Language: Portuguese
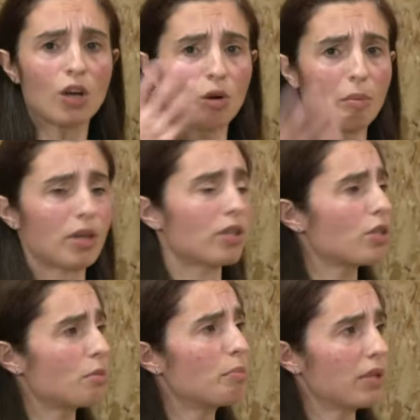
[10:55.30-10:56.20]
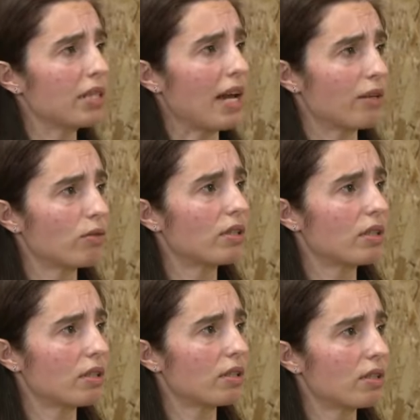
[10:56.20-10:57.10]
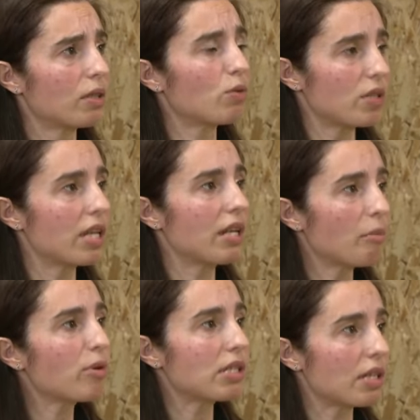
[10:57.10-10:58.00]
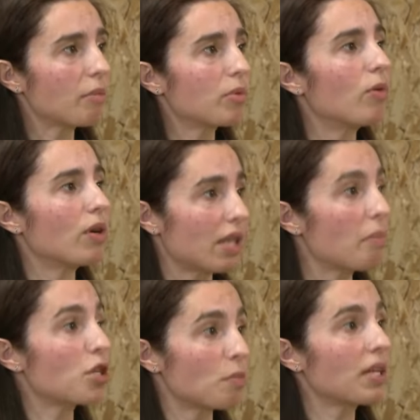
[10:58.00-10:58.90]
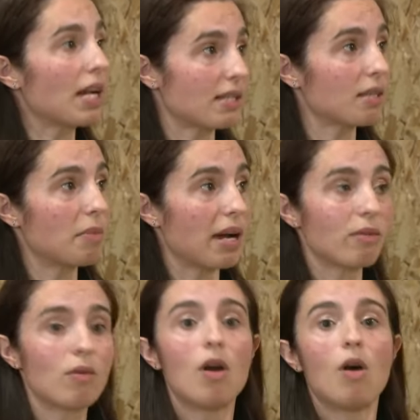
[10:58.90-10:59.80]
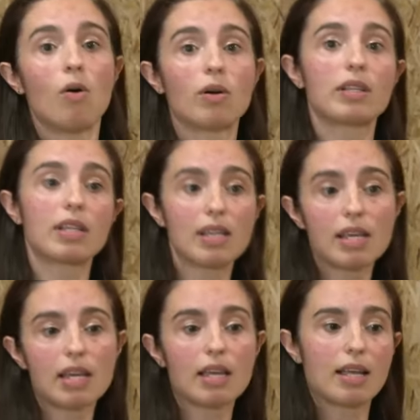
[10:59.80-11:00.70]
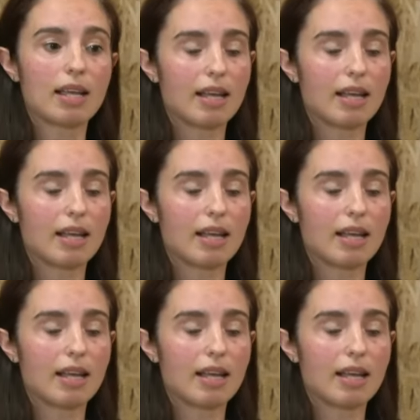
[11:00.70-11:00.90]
com portas de mobiliário de, de, cozinha, por exemplo, ou até exemplo. mesmo de casa de banho, onde aqui.